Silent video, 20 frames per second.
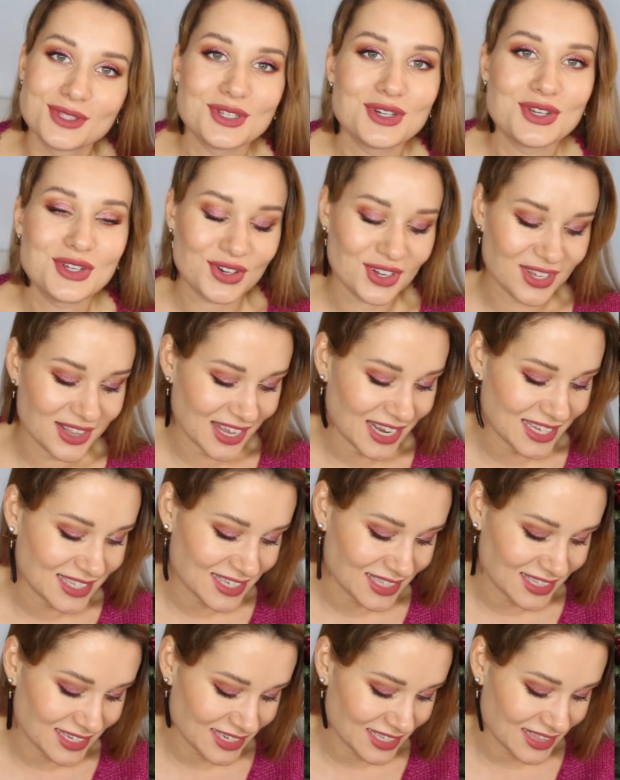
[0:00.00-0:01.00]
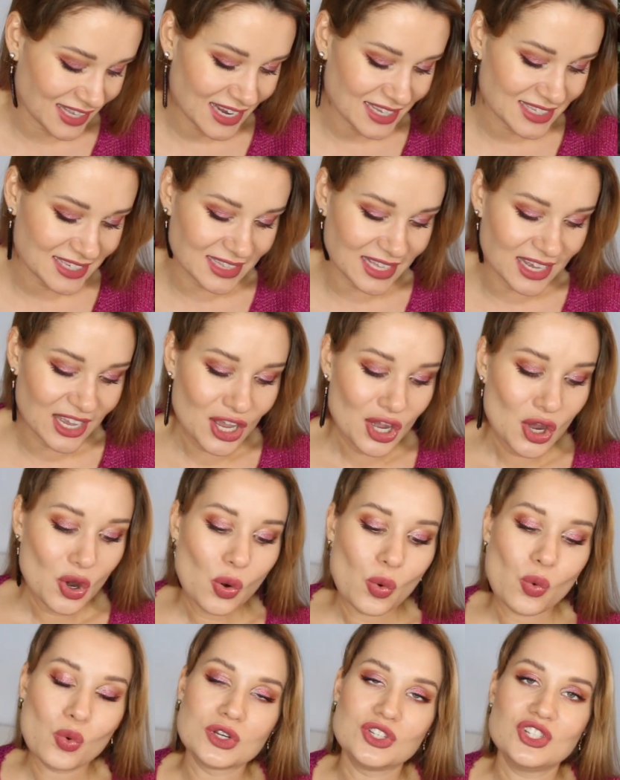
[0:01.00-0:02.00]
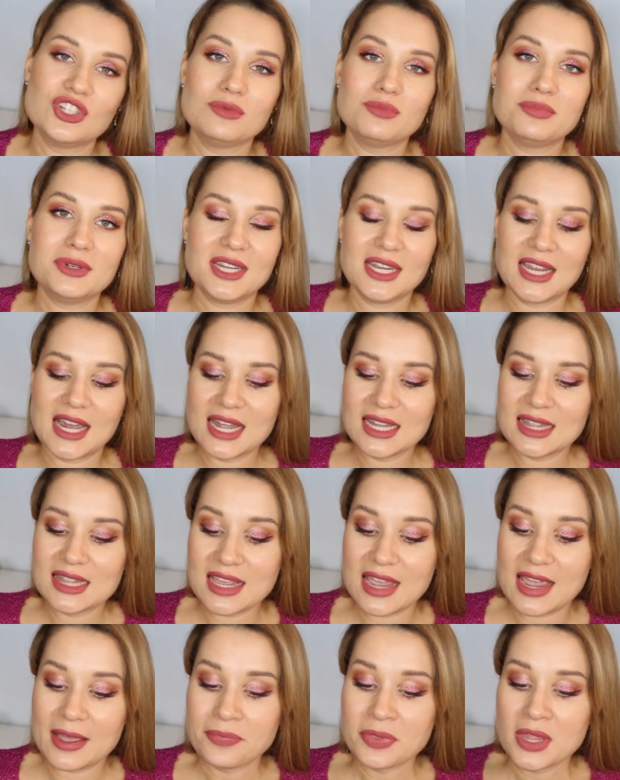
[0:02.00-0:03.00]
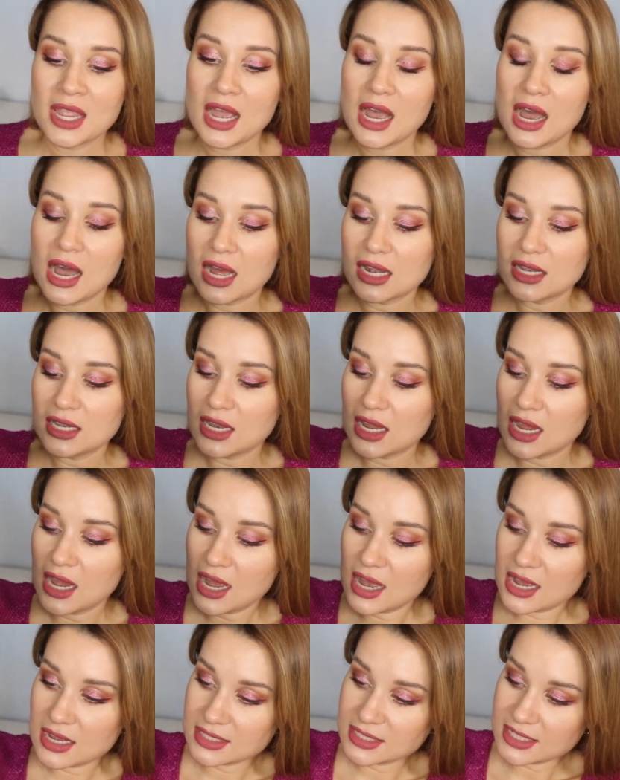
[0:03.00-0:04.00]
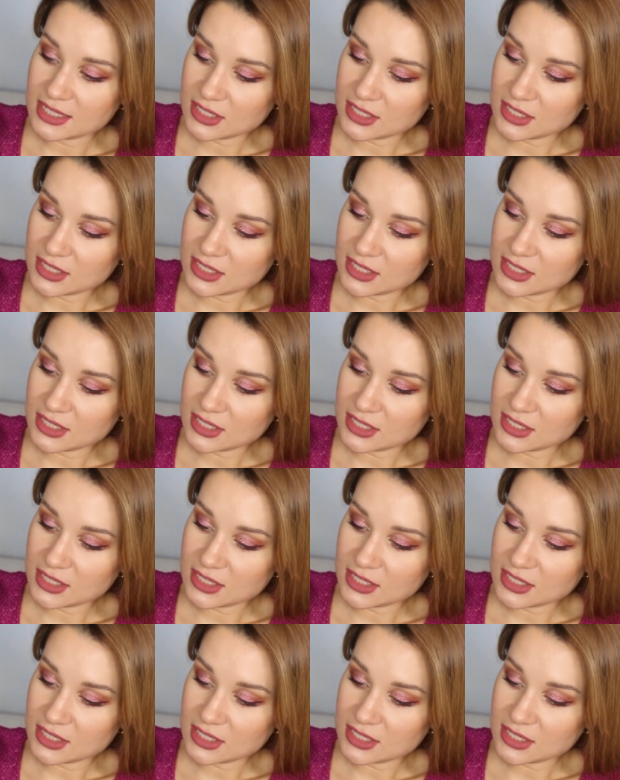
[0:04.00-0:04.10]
все ее гладила и гладила. Очень приятная. Она